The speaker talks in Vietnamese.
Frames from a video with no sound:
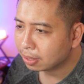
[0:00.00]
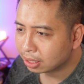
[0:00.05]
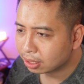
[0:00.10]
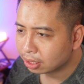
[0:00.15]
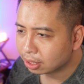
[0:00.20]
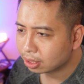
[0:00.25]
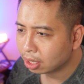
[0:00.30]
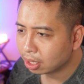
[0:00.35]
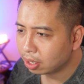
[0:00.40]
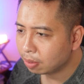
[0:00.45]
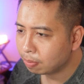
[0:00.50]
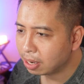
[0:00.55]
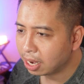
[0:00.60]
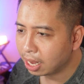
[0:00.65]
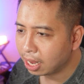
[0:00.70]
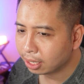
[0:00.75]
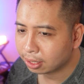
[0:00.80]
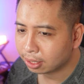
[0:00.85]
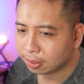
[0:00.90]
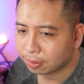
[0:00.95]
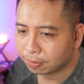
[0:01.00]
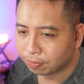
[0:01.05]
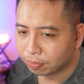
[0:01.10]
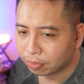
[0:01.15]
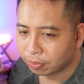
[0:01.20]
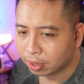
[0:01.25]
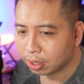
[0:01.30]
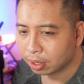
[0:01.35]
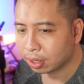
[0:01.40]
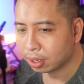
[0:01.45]
chơi Jerry Black.
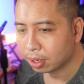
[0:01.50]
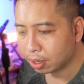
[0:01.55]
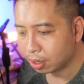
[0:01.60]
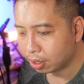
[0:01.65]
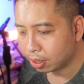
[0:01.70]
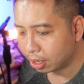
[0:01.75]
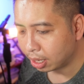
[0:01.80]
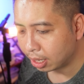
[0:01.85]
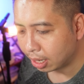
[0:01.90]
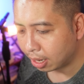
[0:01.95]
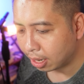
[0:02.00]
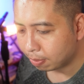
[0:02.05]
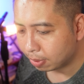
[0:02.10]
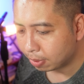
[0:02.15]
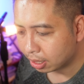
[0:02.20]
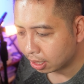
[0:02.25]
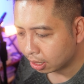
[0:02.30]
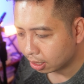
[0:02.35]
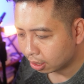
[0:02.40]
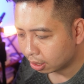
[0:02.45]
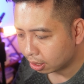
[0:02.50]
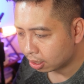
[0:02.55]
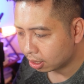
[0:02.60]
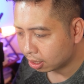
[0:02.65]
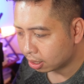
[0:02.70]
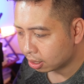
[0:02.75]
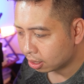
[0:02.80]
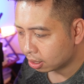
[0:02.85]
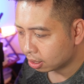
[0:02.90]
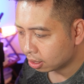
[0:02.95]
Còn anh em mà thích
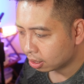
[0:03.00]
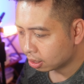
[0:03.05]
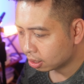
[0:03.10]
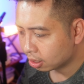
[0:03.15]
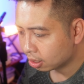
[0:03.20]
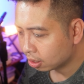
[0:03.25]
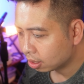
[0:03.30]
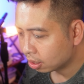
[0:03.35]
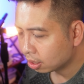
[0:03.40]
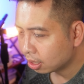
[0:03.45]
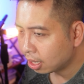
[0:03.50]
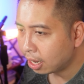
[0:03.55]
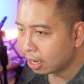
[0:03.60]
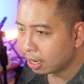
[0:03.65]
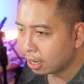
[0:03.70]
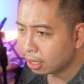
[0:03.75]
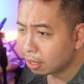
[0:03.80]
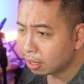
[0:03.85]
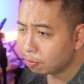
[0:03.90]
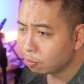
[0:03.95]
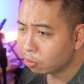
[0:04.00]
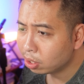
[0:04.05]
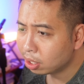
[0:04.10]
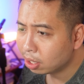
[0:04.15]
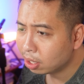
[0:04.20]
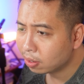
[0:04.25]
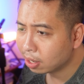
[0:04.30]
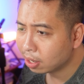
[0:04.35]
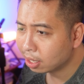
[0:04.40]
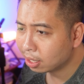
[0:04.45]
uh, thực ra Endgame mỗi
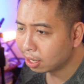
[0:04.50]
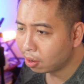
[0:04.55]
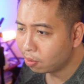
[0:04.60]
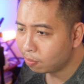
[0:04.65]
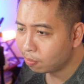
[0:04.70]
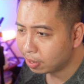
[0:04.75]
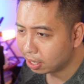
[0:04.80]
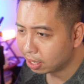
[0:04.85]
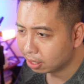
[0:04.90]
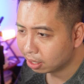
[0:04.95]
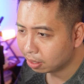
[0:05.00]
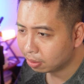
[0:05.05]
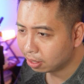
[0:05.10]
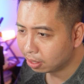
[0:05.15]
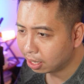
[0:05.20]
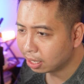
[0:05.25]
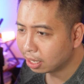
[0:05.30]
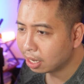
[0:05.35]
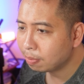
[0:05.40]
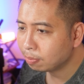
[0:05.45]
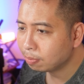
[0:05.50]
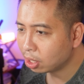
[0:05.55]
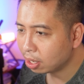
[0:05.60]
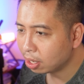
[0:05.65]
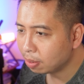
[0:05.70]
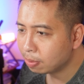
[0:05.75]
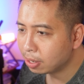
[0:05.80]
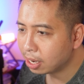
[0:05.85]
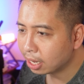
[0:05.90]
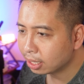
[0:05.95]
người nó khác nhau mà. game
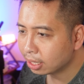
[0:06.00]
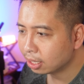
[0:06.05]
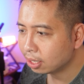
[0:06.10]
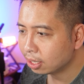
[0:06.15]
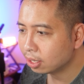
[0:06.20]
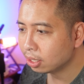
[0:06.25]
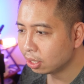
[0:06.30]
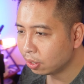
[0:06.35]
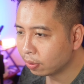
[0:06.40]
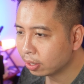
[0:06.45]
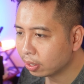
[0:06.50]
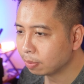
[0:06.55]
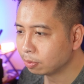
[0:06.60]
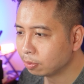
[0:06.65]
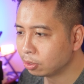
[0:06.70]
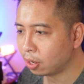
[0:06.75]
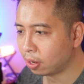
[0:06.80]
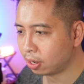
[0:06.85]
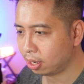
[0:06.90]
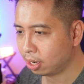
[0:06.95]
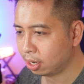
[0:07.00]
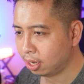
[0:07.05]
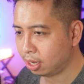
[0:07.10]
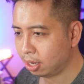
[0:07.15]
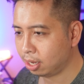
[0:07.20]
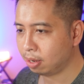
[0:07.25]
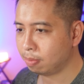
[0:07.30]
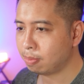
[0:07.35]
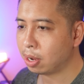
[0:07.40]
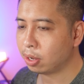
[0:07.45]
Jerry Black thì được nhiều anh em chọn.
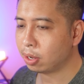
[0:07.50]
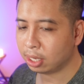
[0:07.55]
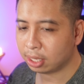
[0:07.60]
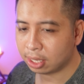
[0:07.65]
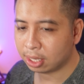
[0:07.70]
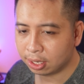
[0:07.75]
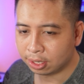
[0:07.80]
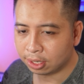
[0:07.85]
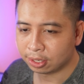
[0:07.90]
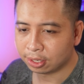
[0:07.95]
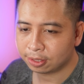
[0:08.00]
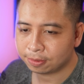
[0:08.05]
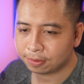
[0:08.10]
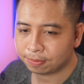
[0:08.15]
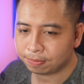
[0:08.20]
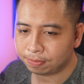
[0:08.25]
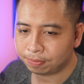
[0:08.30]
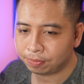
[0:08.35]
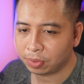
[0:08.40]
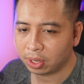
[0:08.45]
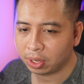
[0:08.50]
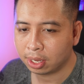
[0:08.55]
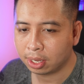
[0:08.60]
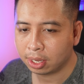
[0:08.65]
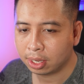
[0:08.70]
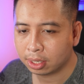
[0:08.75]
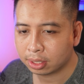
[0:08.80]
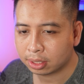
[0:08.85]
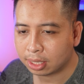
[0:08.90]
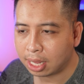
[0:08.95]
Bạn có thể thử.
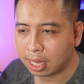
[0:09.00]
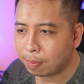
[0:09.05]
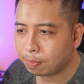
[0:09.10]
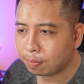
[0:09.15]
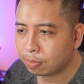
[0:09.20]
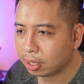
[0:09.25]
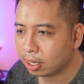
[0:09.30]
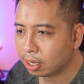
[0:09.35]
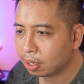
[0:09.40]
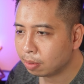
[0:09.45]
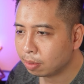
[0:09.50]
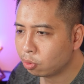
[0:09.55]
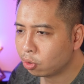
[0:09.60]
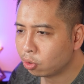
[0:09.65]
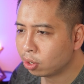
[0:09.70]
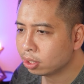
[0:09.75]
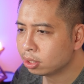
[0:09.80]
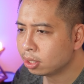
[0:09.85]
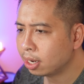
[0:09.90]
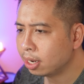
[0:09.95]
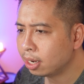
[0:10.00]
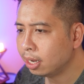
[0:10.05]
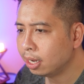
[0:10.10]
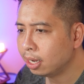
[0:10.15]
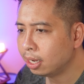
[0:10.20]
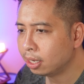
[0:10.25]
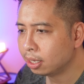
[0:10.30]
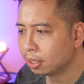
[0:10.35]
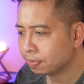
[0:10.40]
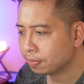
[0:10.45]
Staff thì một là
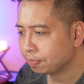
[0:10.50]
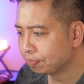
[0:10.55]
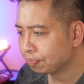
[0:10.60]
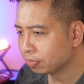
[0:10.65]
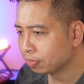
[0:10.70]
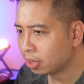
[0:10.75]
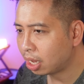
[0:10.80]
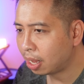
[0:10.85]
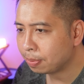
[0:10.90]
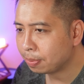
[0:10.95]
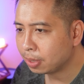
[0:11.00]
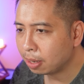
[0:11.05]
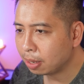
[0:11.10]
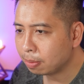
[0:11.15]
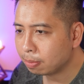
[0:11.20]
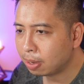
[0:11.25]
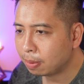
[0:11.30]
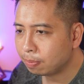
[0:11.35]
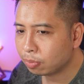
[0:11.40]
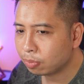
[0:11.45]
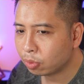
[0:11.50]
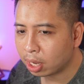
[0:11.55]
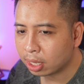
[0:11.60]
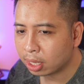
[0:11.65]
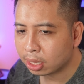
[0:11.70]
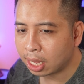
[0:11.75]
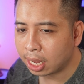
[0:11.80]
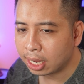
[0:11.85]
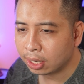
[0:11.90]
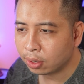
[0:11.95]
Cherry cảm giác bấm thoáng
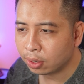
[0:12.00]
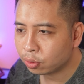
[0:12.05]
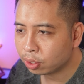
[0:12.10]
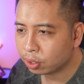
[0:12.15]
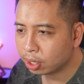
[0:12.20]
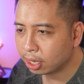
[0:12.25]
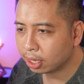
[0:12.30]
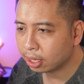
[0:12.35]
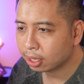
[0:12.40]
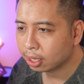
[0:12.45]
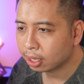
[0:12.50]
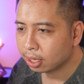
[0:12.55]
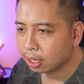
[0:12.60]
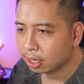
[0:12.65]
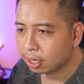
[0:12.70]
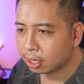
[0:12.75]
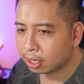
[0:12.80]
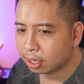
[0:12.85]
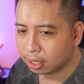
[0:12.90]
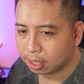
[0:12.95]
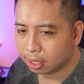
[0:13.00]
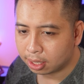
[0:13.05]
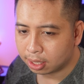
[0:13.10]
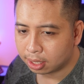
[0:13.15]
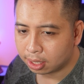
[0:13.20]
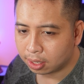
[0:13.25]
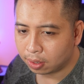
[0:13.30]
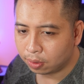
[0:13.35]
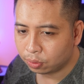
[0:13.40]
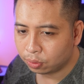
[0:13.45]
tay ổn định
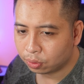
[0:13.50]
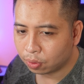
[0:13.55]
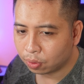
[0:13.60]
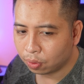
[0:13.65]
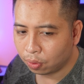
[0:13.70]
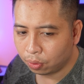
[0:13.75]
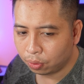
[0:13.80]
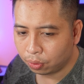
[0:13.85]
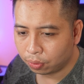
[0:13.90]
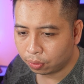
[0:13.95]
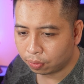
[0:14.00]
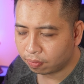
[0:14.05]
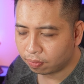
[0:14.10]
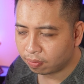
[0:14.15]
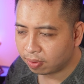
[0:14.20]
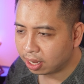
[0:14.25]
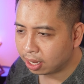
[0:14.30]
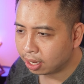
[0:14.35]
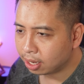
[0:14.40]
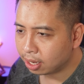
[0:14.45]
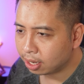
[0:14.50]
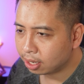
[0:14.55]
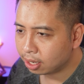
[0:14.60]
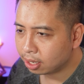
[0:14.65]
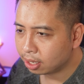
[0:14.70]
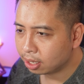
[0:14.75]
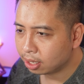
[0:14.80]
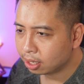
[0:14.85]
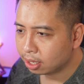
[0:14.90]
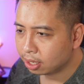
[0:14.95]
uh, old school và